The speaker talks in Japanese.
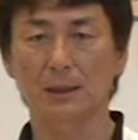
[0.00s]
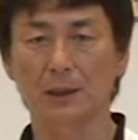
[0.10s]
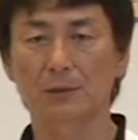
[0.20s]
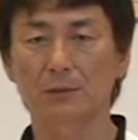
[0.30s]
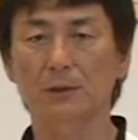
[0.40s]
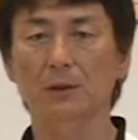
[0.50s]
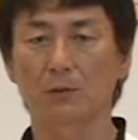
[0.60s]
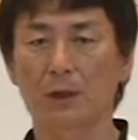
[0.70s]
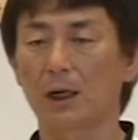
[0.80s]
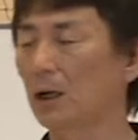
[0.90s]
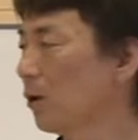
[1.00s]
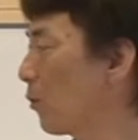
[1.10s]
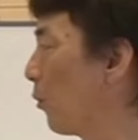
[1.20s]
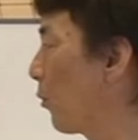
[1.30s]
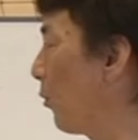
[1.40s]
理由っていうのは
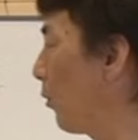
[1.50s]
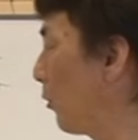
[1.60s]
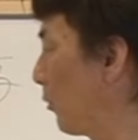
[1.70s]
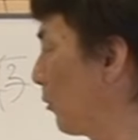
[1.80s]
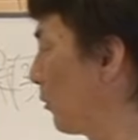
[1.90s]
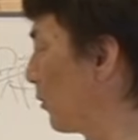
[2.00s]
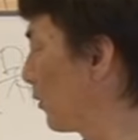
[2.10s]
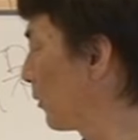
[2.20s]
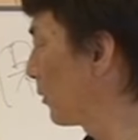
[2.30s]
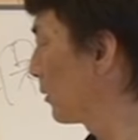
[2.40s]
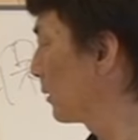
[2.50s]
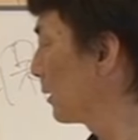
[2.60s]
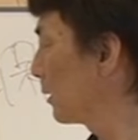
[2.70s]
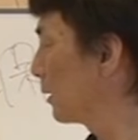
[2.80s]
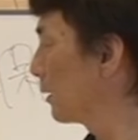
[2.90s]
ここ
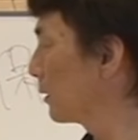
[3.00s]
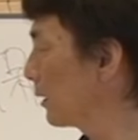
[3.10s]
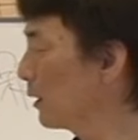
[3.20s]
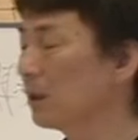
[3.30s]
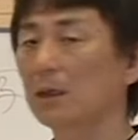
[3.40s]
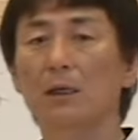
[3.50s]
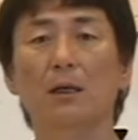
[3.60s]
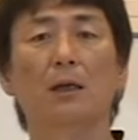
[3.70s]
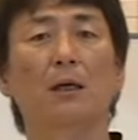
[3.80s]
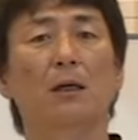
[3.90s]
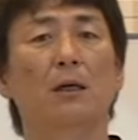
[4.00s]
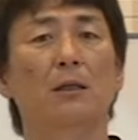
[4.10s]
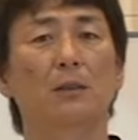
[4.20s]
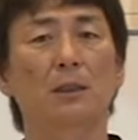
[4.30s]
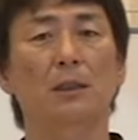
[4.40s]
ね、
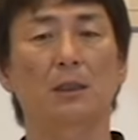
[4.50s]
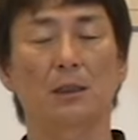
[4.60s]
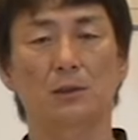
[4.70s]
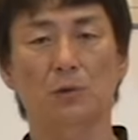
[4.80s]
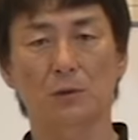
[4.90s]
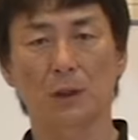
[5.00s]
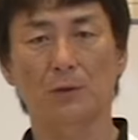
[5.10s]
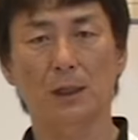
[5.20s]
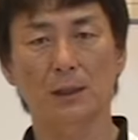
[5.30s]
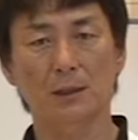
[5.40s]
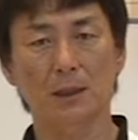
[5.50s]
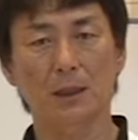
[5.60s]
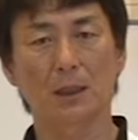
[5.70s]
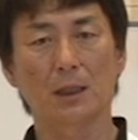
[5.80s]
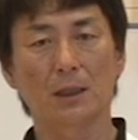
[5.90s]
に、えー、焦点を当て
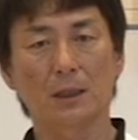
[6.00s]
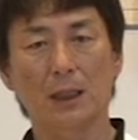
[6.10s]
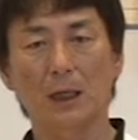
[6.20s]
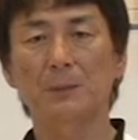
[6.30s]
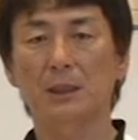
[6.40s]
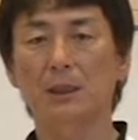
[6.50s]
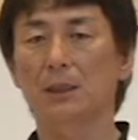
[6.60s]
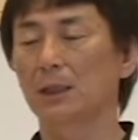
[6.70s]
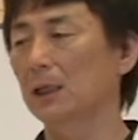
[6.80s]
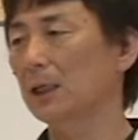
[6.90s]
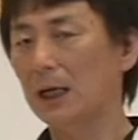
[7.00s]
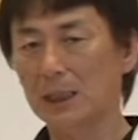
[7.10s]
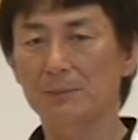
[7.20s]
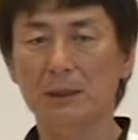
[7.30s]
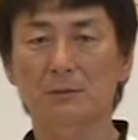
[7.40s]
て紙に書
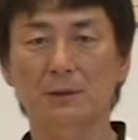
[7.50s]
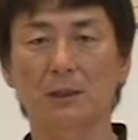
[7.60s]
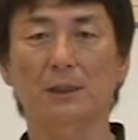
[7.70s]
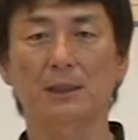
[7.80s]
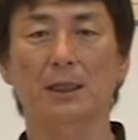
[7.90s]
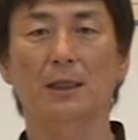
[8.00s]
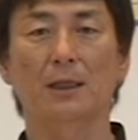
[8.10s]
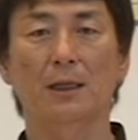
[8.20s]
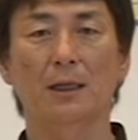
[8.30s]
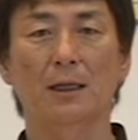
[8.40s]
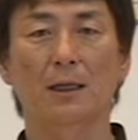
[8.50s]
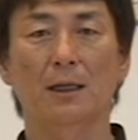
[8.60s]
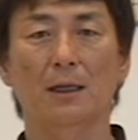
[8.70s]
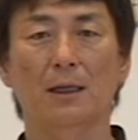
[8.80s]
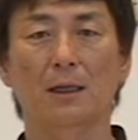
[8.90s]
きまくってください。
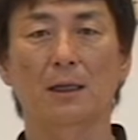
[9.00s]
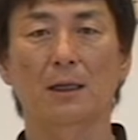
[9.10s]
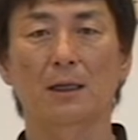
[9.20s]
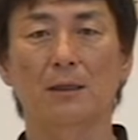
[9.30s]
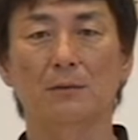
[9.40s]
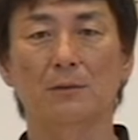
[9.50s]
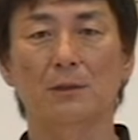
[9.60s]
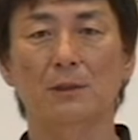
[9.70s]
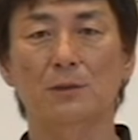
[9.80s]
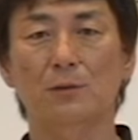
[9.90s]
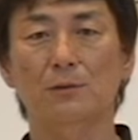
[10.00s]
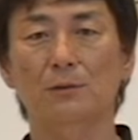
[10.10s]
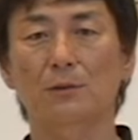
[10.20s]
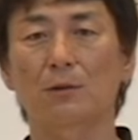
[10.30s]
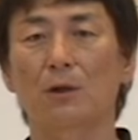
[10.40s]
うん、そうす
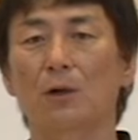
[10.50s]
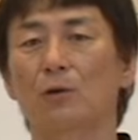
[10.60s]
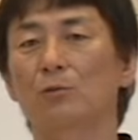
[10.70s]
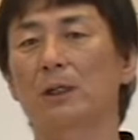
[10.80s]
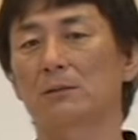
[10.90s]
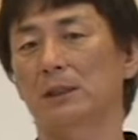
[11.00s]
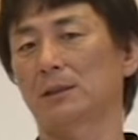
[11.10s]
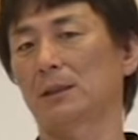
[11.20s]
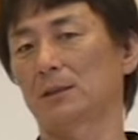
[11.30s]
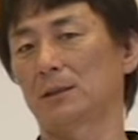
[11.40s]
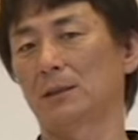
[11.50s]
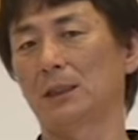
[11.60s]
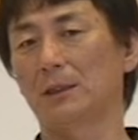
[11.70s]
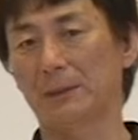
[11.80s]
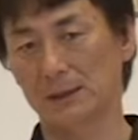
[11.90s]
るとうまくなって
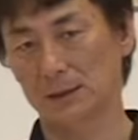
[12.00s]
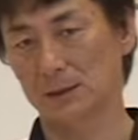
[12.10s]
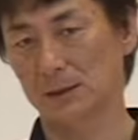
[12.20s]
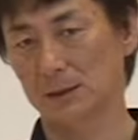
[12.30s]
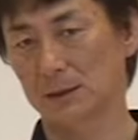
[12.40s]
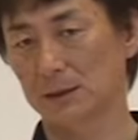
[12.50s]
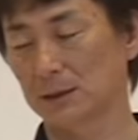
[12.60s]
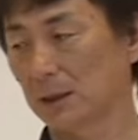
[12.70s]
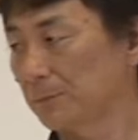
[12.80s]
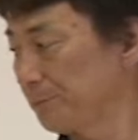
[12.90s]
いきます。ね、